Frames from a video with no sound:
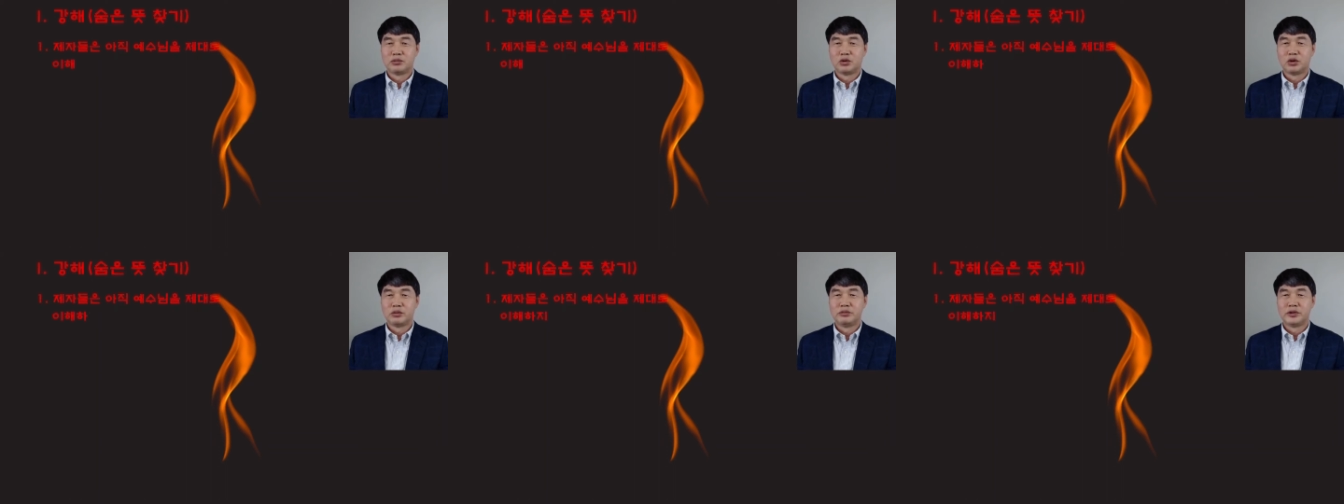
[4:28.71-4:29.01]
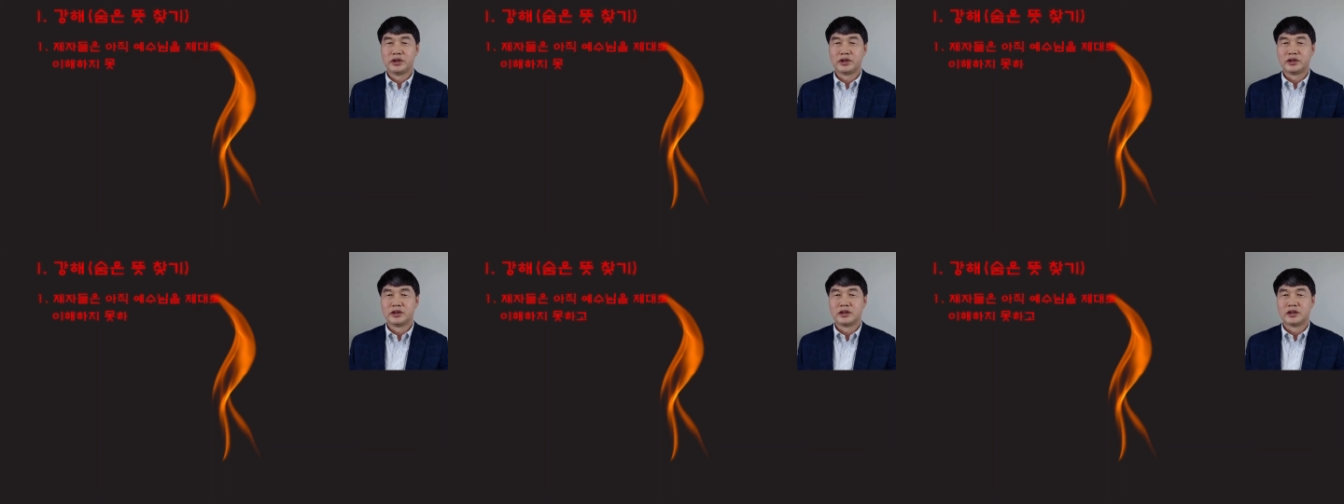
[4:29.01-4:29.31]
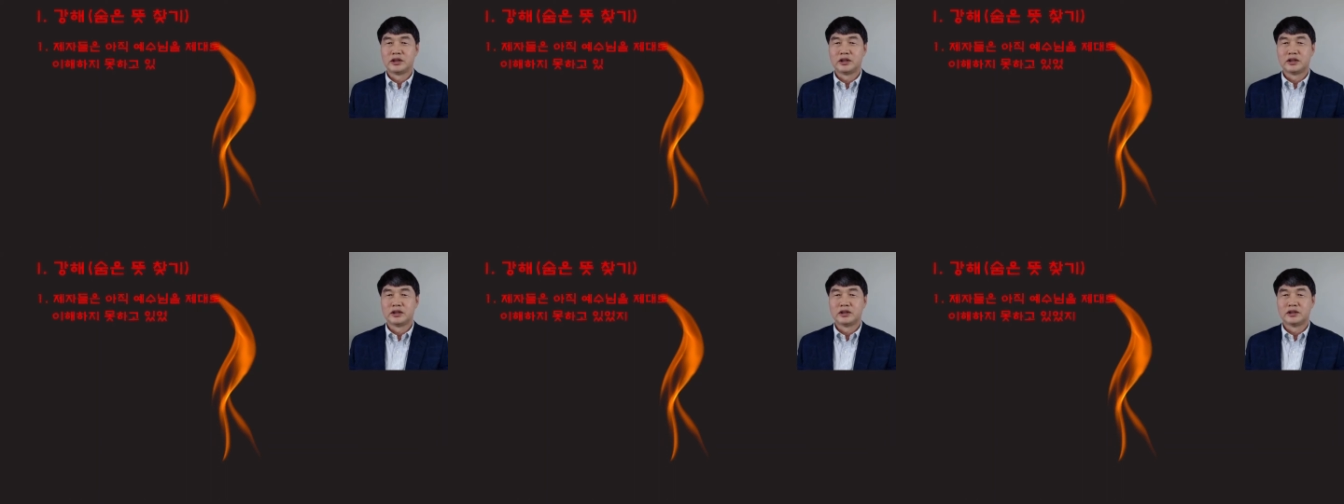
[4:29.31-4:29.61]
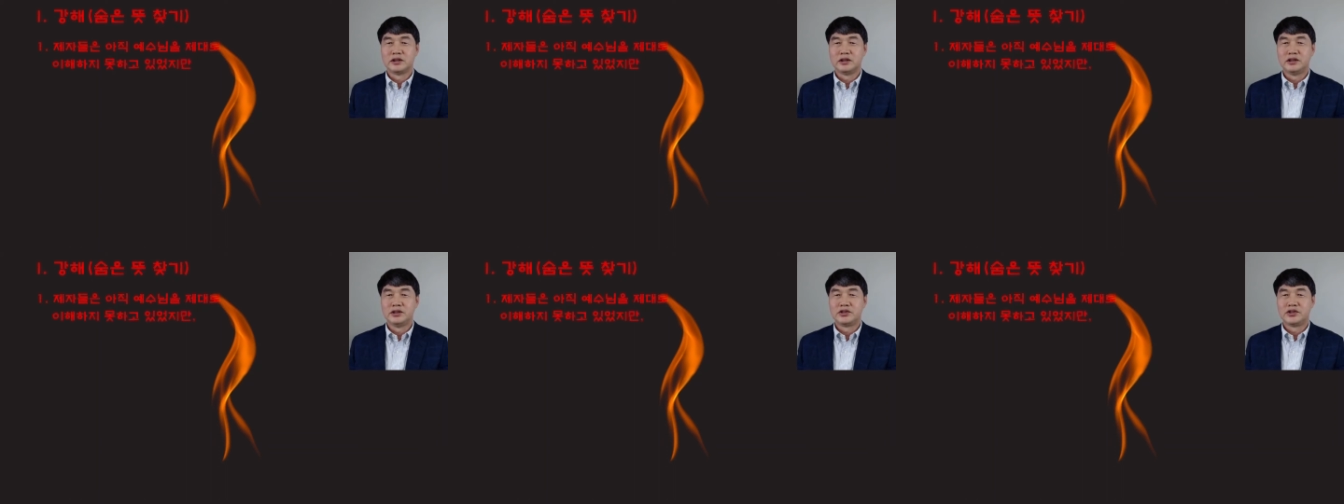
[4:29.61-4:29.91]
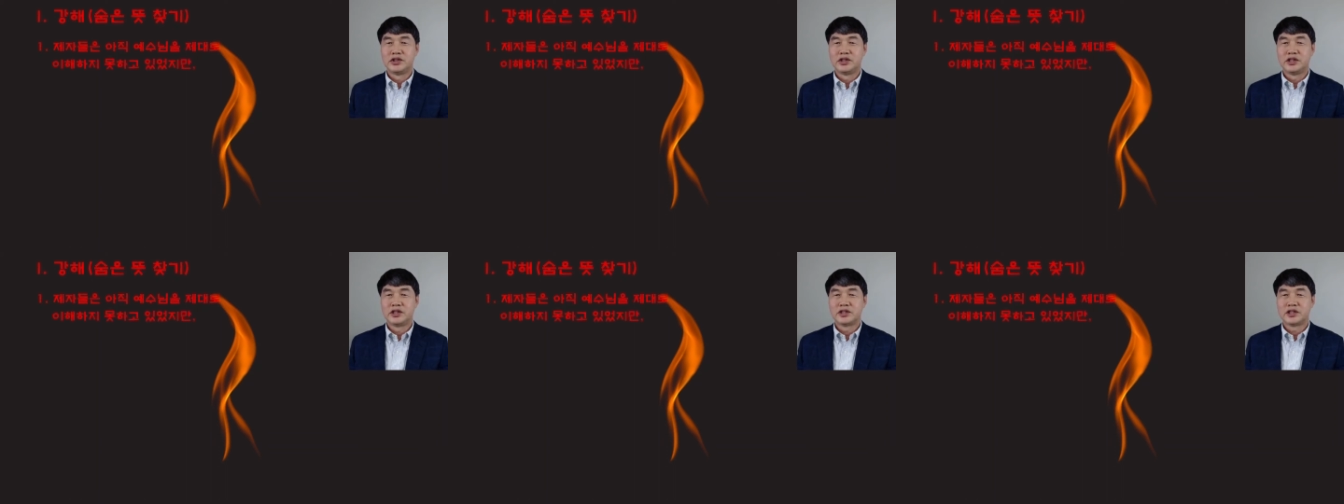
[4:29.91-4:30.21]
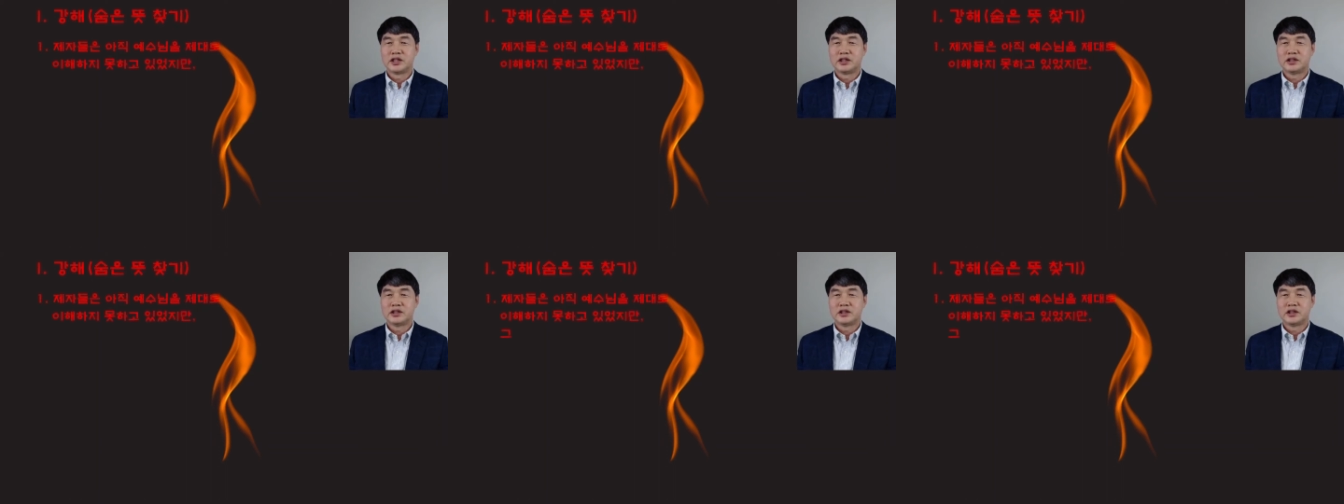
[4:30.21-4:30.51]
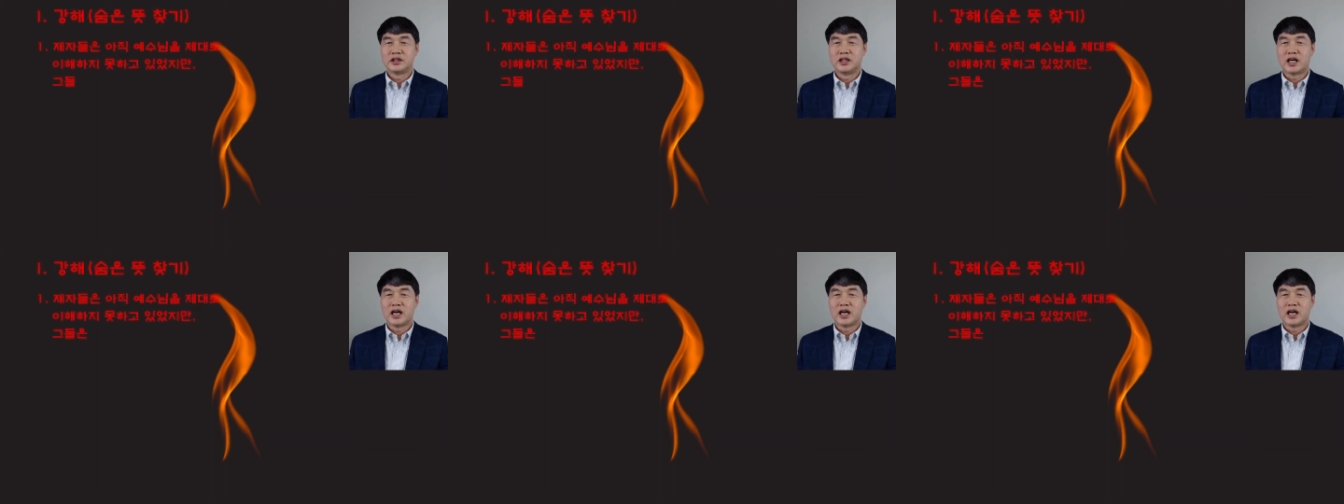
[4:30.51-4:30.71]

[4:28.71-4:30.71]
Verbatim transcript: 보면은 이 제자들은